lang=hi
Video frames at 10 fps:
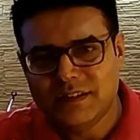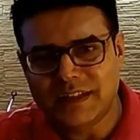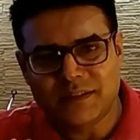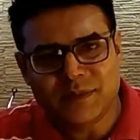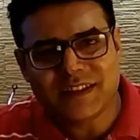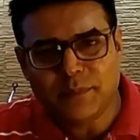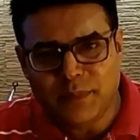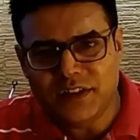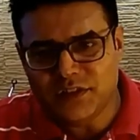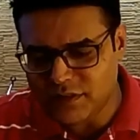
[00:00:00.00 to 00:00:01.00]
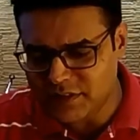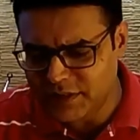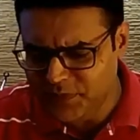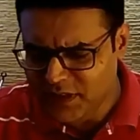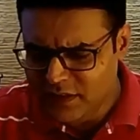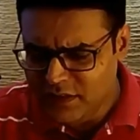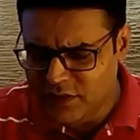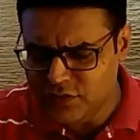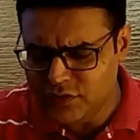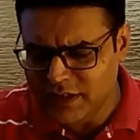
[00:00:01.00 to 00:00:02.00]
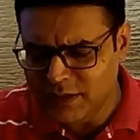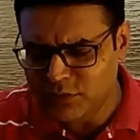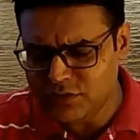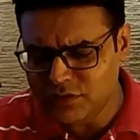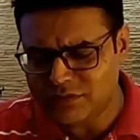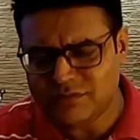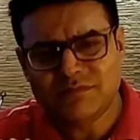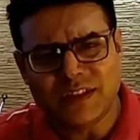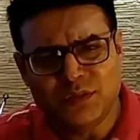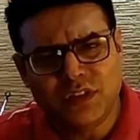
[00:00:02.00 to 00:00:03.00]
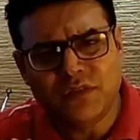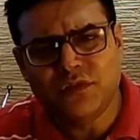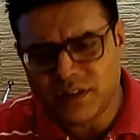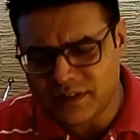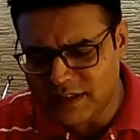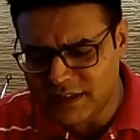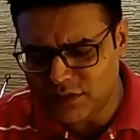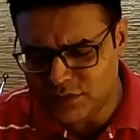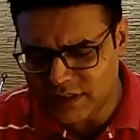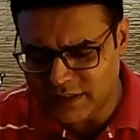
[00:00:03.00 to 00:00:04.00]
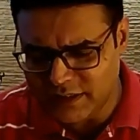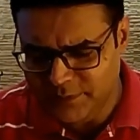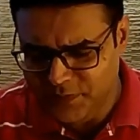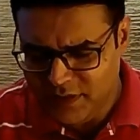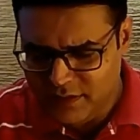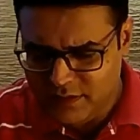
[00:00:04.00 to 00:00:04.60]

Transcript: साथ में इसके मिंट सॉस हैं यूजुअली हम लोग जो तंदूरी फूड के साथ यूज़ करते हैं